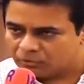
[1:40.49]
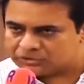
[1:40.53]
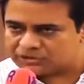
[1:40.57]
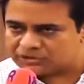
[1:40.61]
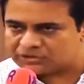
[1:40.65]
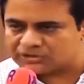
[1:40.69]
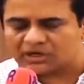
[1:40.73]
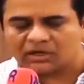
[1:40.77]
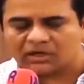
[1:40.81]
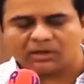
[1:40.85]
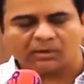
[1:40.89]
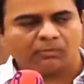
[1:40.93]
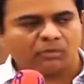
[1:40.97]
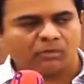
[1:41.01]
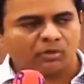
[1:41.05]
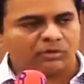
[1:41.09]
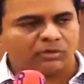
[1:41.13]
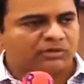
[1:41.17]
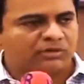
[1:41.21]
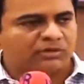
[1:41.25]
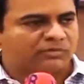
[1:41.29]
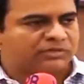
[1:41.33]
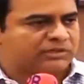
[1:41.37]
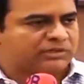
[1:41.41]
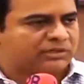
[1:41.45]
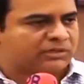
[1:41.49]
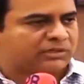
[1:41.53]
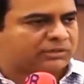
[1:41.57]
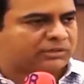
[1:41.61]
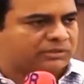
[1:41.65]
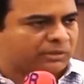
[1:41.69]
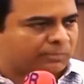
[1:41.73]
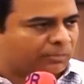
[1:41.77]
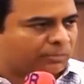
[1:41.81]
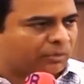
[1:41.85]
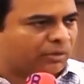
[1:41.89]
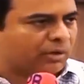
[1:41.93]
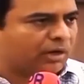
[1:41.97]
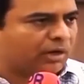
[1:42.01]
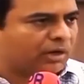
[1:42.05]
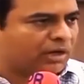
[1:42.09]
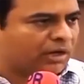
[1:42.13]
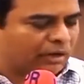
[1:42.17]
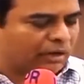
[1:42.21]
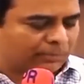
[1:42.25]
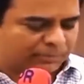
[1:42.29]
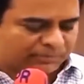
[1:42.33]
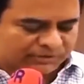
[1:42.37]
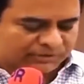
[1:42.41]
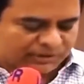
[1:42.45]
ఉచితంగా భోజన వసతి సంపూర్ణంగా
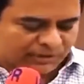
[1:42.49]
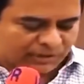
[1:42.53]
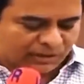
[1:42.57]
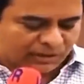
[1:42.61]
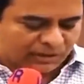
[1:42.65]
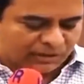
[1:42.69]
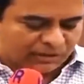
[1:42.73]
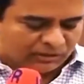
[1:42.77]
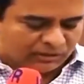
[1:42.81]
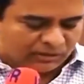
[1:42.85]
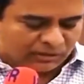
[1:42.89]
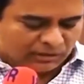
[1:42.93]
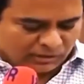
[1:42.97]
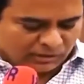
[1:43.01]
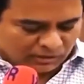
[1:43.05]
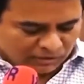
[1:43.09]
కల్పించడం కానీ